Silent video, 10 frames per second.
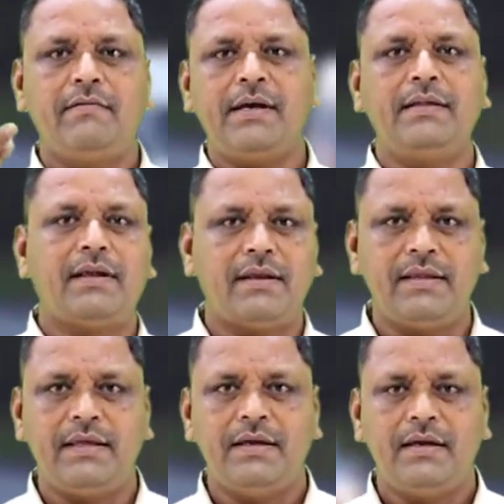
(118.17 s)
வாங்கி
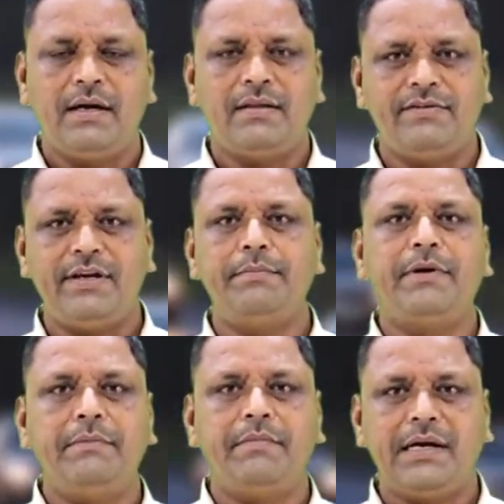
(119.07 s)
தர்றது அட் தி சேம்
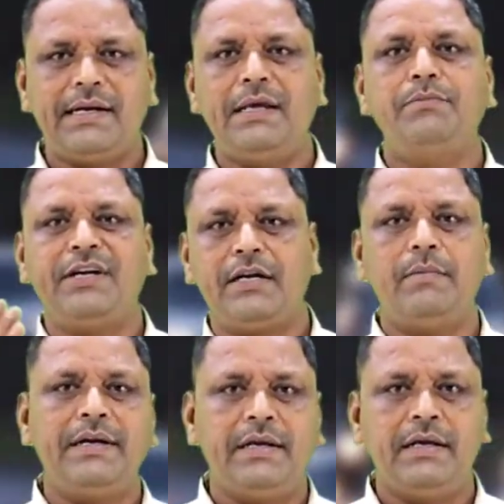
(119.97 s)
டைம் கிளைம்
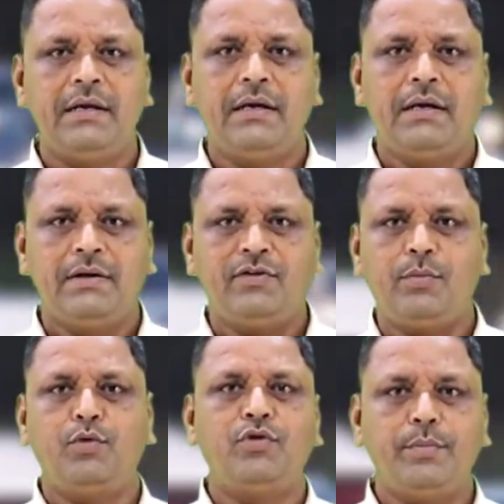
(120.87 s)
செட்டில்மெண்ட்டு
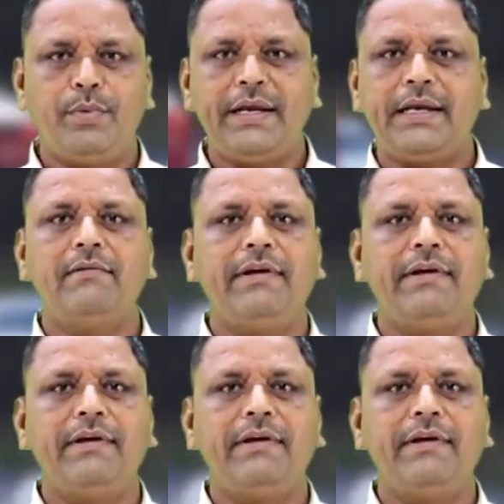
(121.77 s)
சப்போஸ் பிரேக் இன்